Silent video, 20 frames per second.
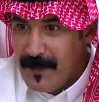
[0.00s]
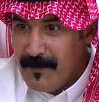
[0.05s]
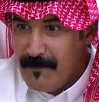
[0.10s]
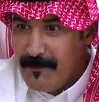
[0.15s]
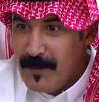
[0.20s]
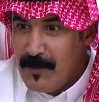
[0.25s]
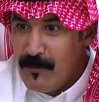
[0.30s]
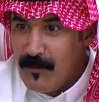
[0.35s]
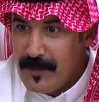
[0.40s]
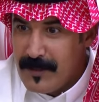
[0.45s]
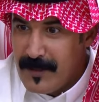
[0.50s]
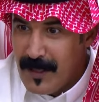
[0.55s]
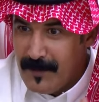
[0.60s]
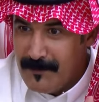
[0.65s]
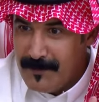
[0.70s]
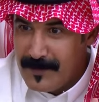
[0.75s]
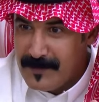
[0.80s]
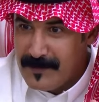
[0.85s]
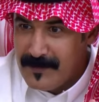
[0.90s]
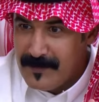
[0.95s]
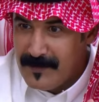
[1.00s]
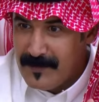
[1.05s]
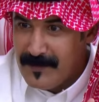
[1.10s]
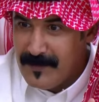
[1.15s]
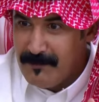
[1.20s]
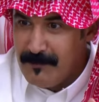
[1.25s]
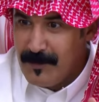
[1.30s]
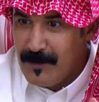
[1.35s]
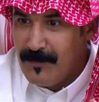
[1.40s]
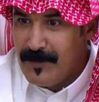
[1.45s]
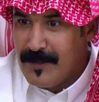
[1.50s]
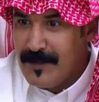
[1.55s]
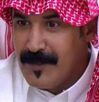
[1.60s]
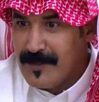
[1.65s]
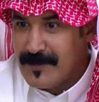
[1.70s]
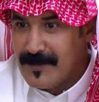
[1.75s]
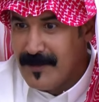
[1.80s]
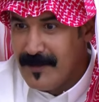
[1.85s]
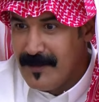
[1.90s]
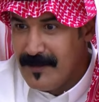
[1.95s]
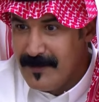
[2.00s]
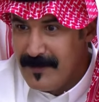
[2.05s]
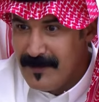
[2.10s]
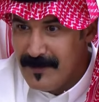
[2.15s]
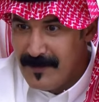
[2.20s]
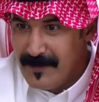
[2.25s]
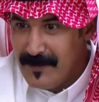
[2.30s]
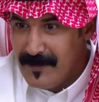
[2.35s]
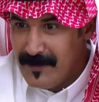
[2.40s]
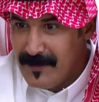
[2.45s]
من هو اللي ثابت؟ من هو اللي نازل؟ صح